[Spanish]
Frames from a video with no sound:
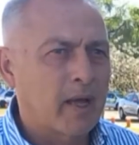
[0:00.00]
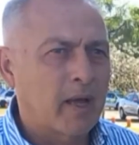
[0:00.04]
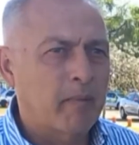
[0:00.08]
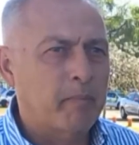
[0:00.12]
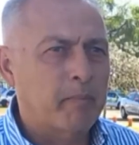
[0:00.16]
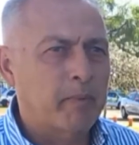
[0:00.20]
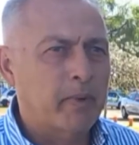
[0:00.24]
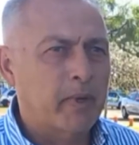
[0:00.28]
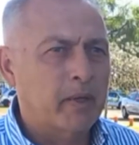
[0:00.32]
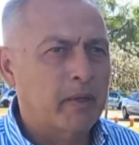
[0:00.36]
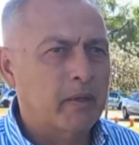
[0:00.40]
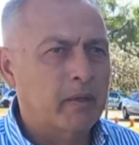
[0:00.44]
de
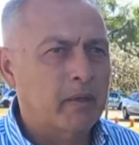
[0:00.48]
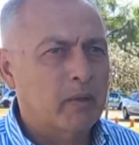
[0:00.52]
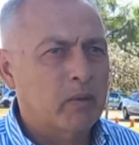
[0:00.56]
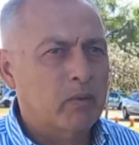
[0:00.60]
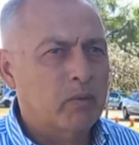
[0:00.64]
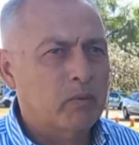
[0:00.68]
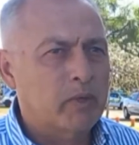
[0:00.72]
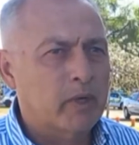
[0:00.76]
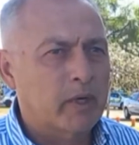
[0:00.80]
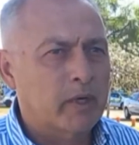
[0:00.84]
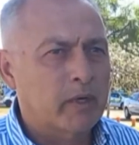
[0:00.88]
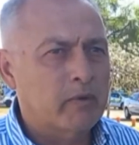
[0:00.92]
escape,
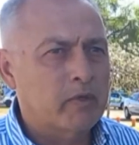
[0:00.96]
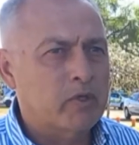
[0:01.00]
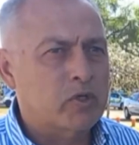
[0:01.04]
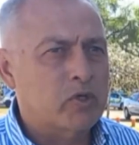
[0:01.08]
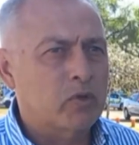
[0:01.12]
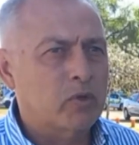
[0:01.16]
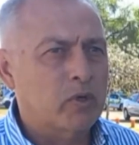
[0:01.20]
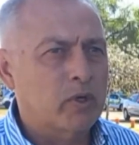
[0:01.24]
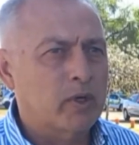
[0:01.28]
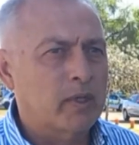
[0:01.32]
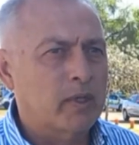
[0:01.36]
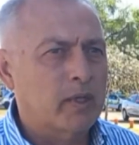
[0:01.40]
una
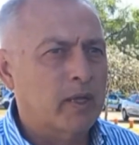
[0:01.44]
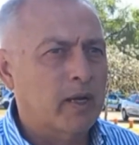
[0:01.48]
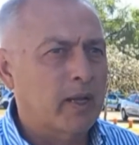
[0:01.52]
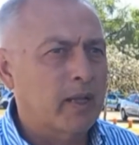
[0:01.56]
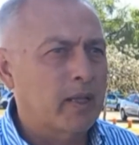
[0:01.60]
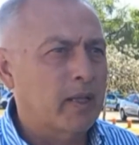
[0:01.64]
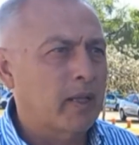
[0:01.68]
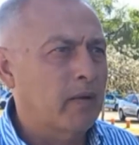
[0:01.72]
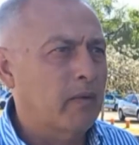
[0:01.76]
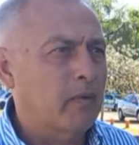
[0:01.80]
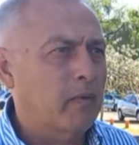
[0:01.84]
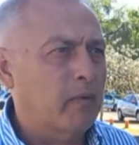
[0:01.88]
revisión
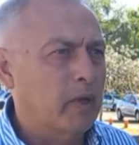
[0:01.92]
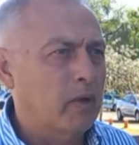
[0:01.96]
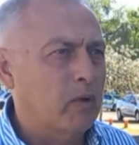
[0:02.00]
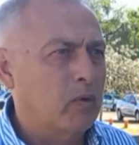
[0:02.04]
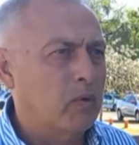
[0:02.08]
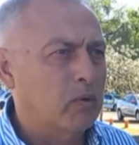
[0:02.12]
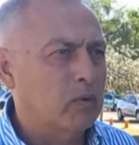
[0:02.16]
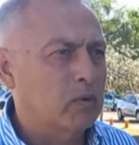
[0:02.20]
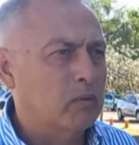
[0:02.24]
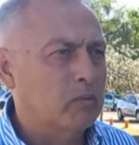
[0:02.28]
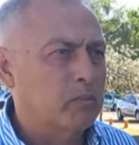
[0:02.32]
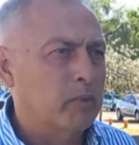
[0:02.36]
general del
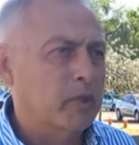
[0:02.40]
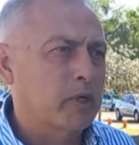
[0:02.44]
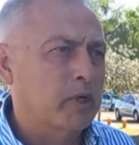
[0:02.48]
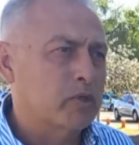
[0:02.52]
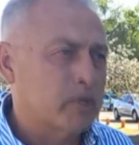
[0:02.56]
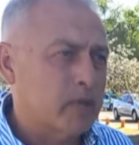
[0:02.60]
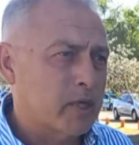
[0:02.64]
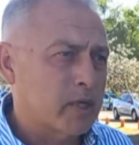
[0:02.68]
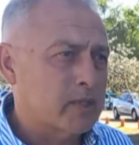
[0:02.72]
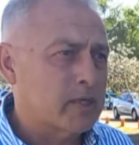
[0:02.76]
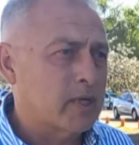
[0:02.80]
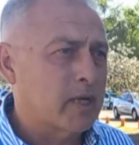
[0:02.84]
vehículo,
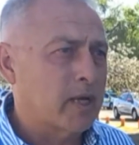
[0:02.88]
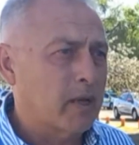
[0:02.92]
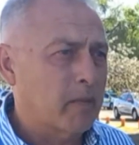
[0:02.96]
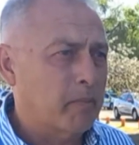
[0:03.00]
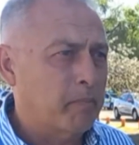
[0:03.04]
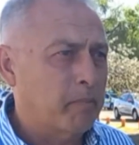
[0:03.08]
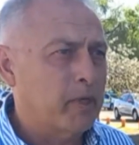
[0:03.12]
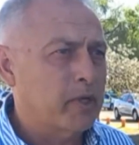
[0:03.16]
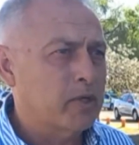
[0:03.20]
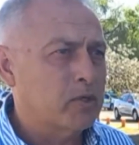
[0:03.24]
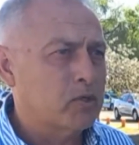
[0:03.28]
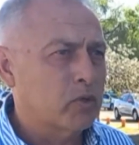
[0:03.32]
pero se hace
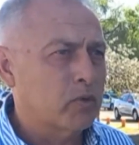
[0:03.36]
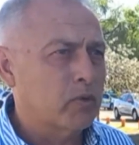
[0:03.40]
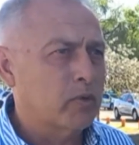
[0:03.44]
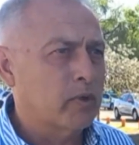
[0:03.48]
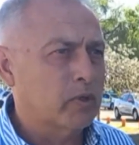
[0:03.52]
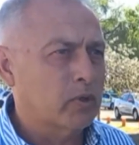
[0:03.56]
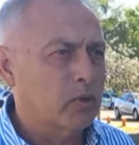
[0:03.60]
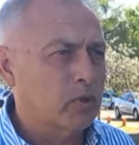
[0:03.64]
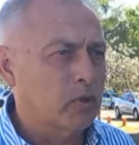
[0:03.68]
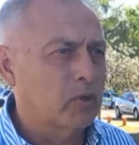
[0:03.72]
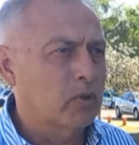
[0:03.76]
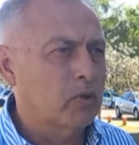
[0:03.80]
hincapié
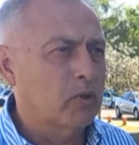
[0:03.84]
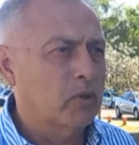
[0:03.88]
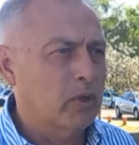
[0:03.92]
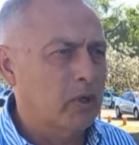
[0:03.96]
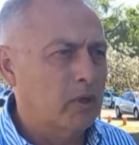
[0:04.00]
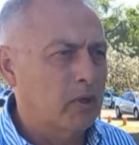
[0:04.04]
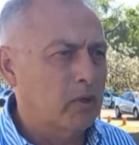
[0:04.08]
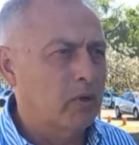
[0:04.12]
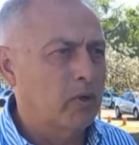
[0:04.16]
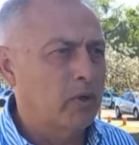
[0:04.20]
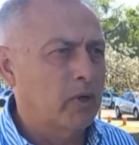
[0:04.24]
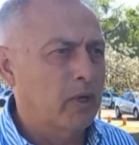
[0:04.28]
sobre todo
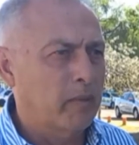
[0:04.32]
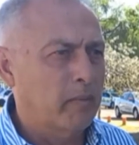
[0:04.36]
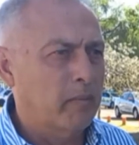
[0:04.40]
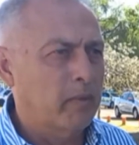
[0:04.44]
en los